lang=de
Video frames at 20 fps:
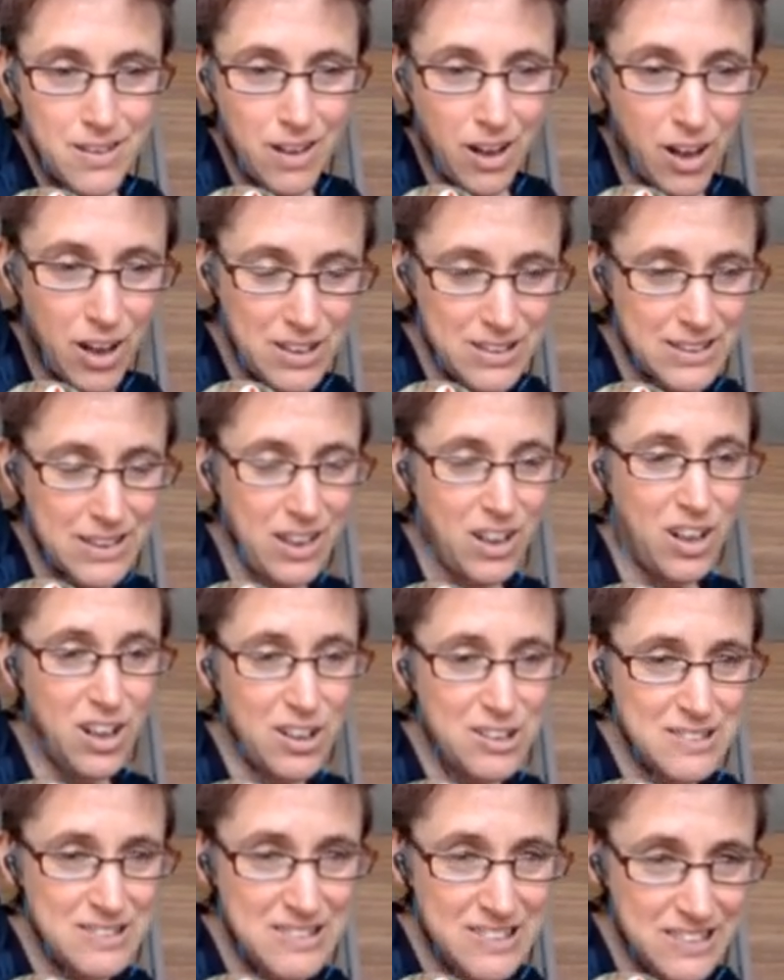ha, ich
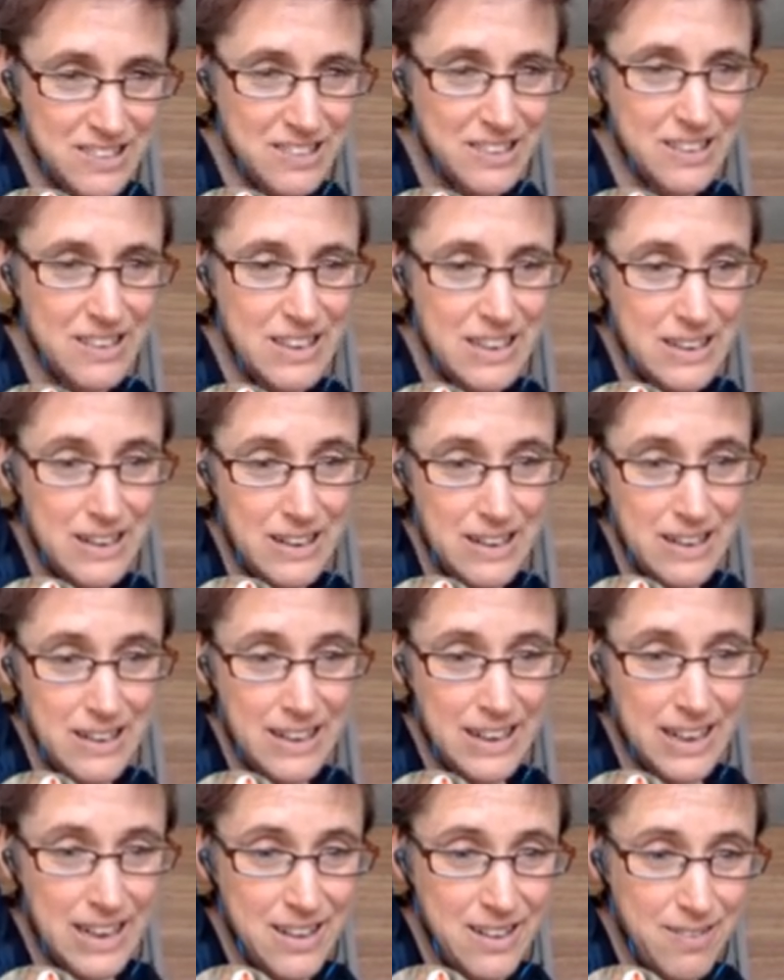hatte
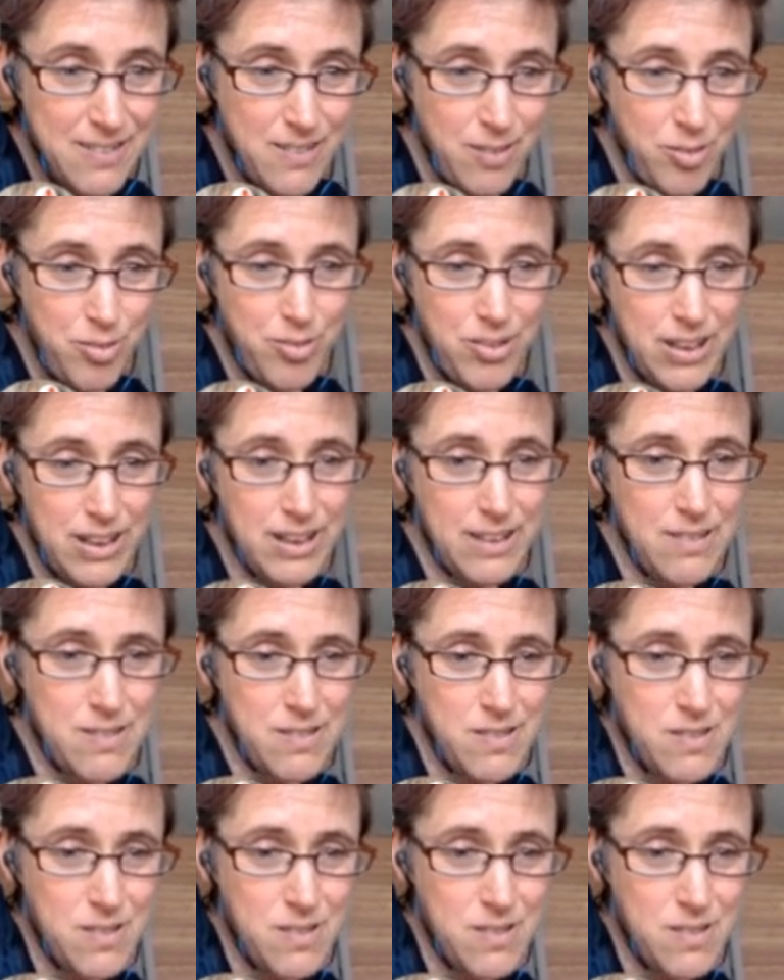eine Differenz